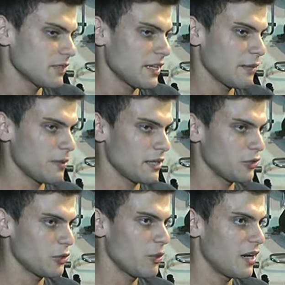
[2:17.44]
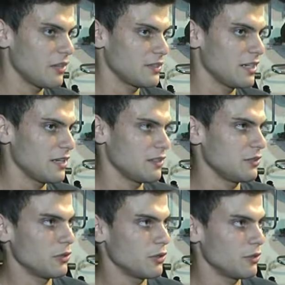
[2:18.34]
es para todos iguales, o sea,
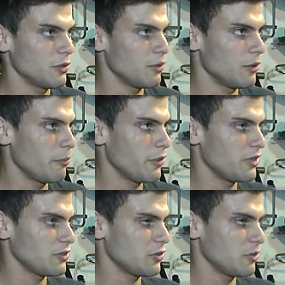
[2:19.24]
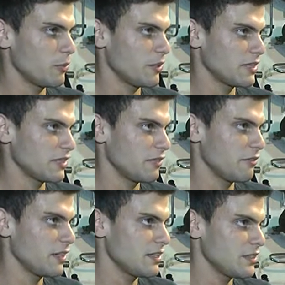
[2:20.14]
los europeos en eso no te pueden hacer
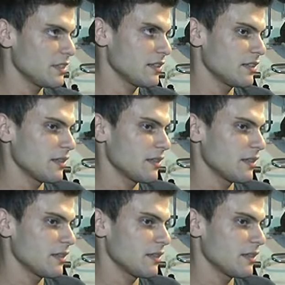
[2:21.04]
diferencia